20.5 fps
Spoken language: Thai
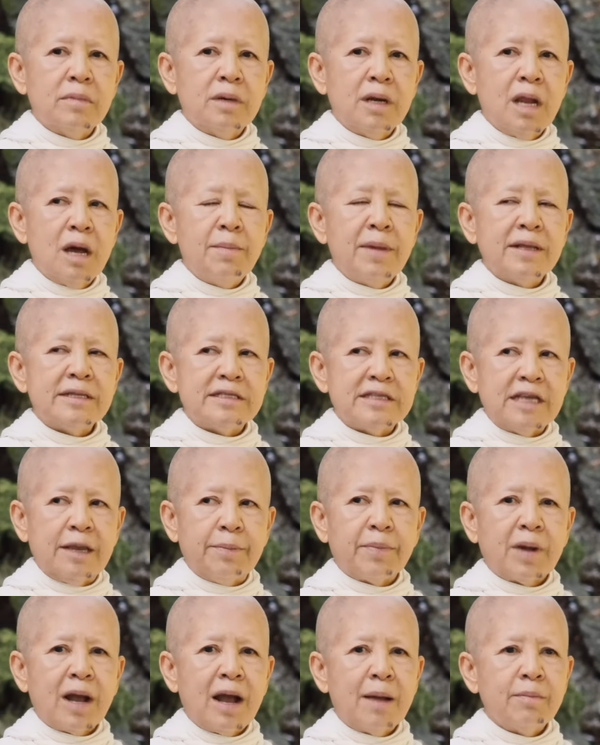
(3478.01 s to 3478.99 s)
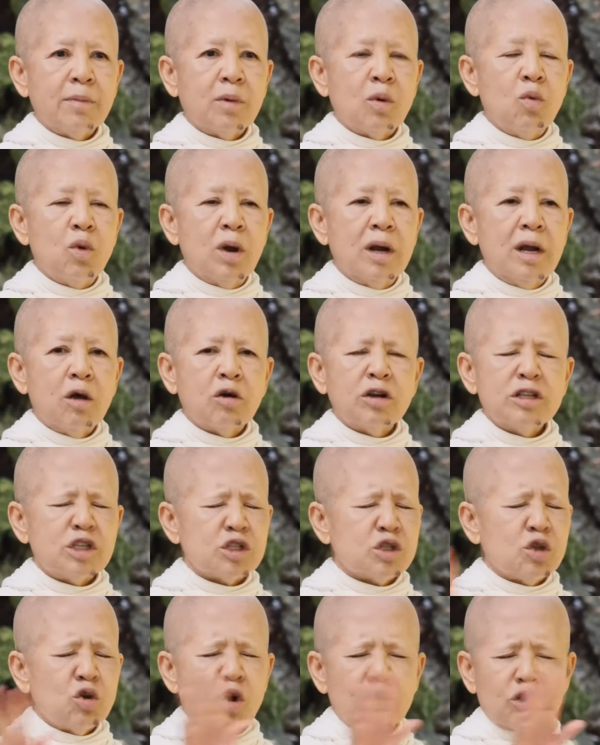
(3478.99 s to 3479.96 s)
แล้วมันเจ็บข้ามควรเราก็
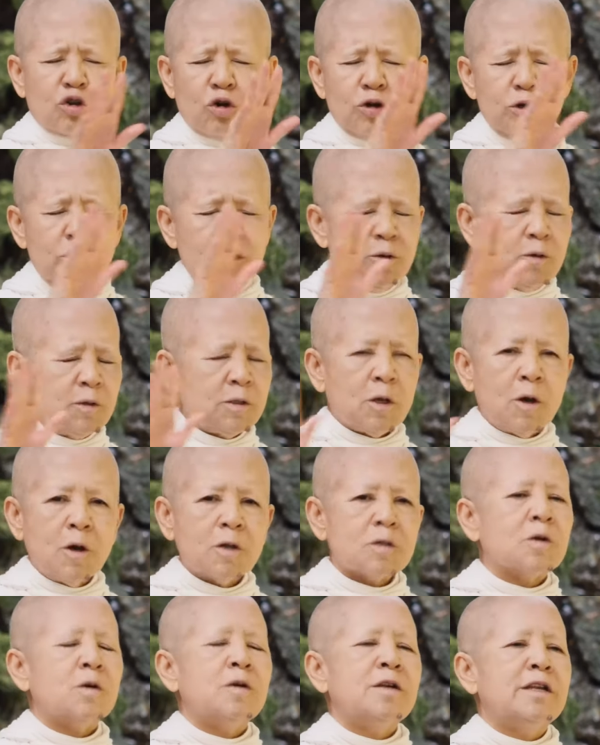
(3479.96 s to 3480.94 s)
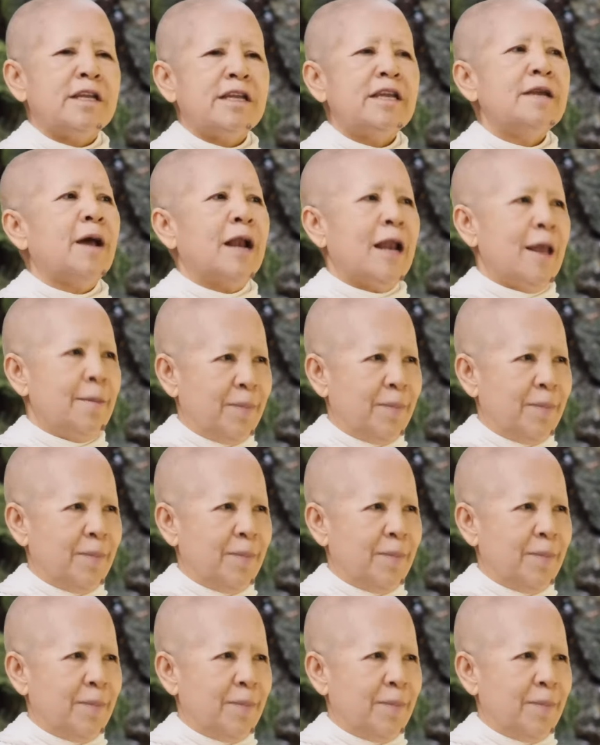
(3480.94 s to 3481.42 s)
จะโทษคนนู้นโทษคนนี้อะไร